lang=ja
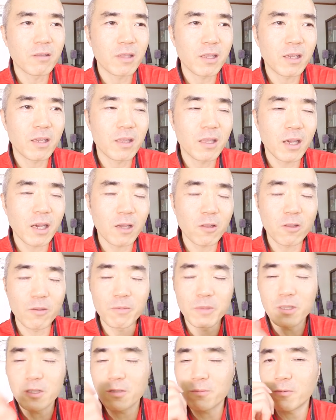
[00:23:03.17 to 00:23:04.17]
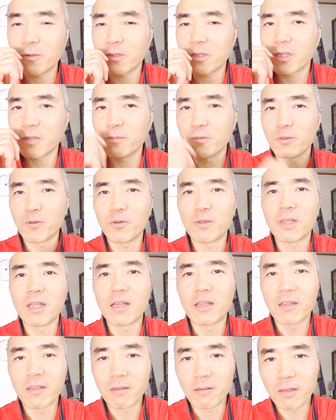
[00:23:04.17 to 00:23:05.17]
で、中の水も全部飲ん
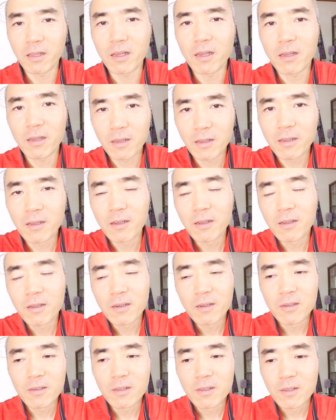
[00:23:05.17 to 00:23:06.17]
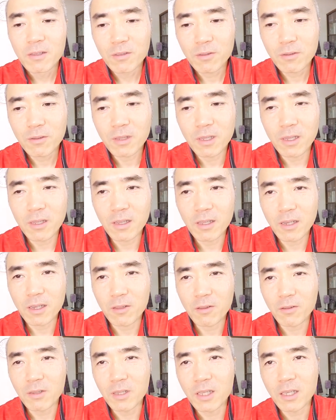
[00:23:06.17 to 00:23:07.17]
だんだよね。飲んだんだ
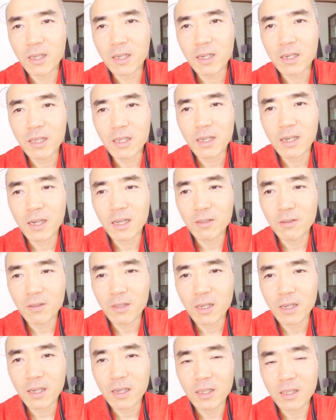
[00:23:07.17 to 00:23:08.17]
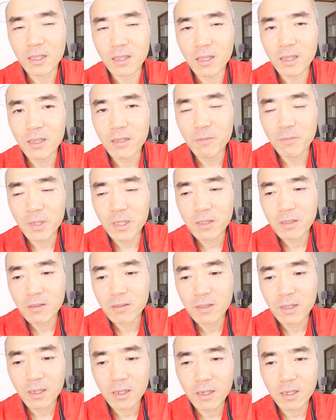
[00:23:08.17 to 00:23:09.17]
けど、にがりがあの中にね、水
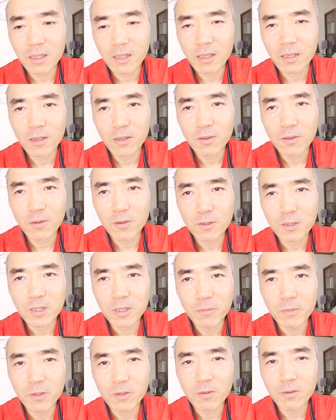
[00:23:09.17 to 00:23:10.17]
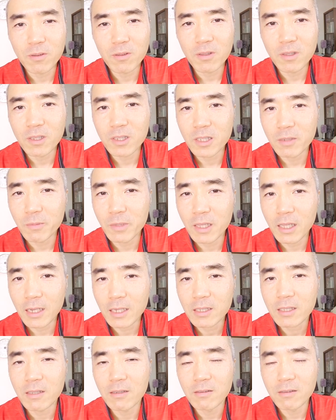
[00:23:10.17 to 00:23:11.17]
の中に結構染み込ん、染み出
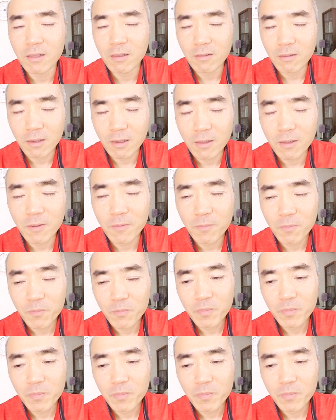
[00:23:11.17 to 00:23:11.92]
してるっていうのかな。